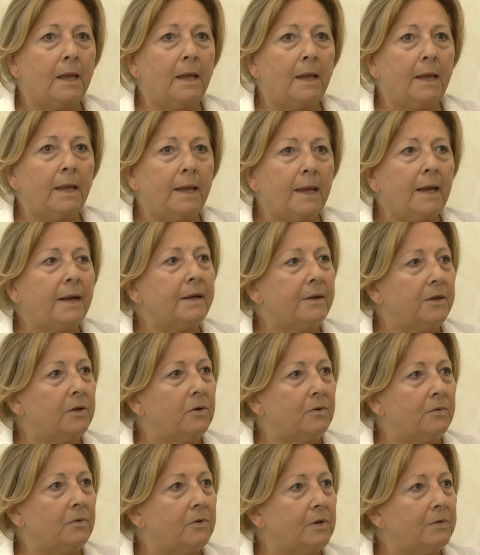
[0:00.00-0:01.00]
e
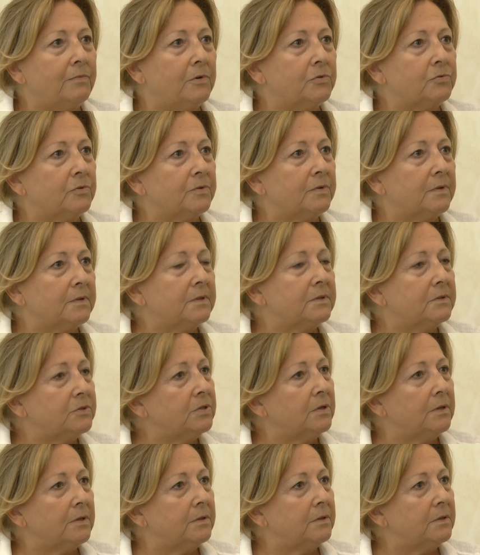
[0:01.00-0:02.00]
anch'io volevo
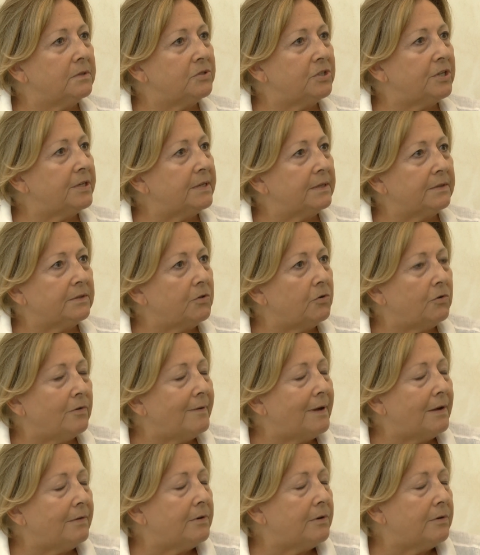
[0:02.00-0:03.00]
eh,
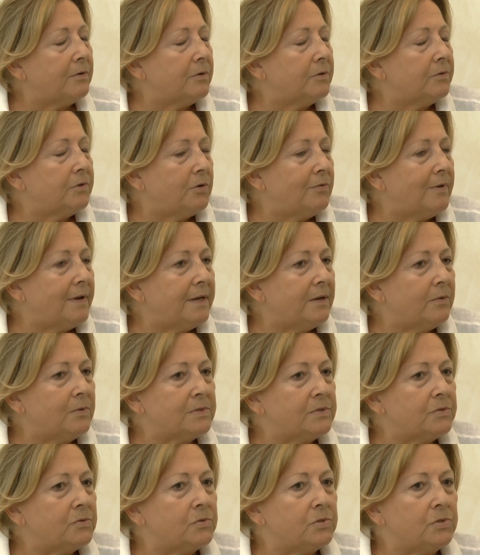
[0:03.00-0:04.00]
trovavo, trovare
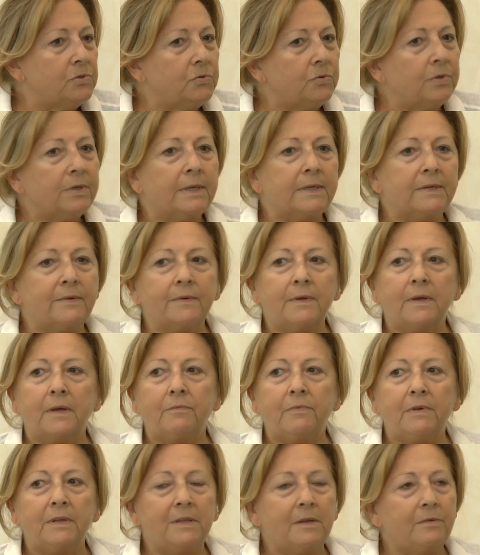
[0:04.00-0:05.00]
questo Signore
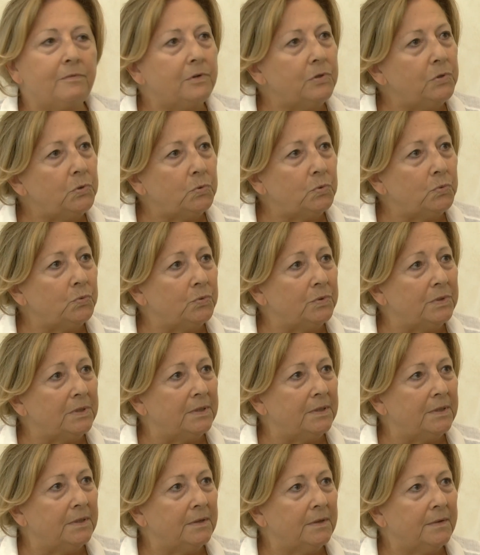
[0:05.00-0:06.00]
che vedevo in
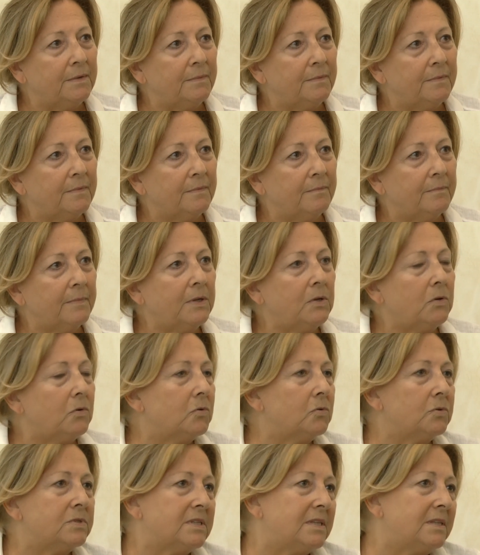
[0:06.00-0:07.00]
tutti, ma io
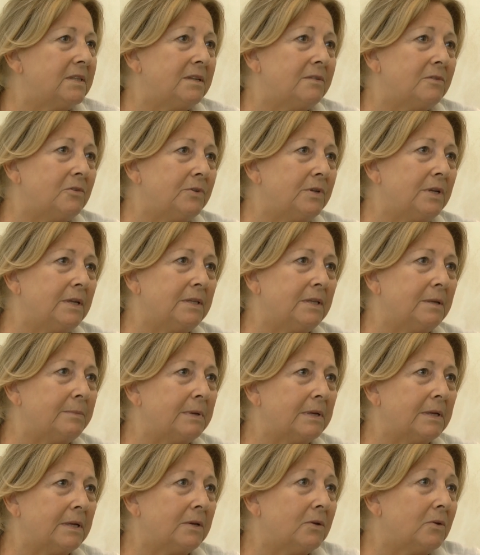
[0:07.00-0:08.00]
non sentivo niente
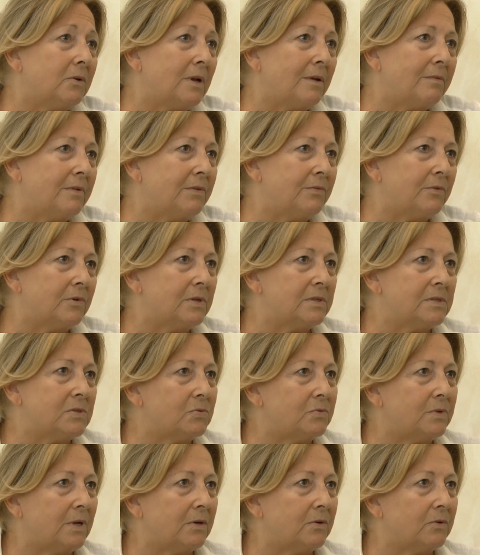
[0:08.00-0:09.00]
perché non avevo
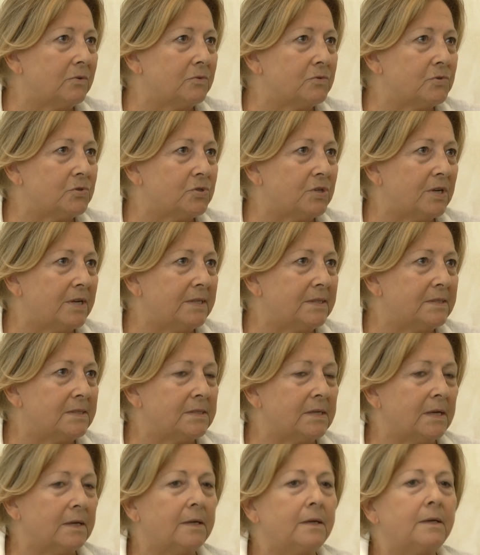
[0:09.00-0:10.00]
nessuna conoscenza.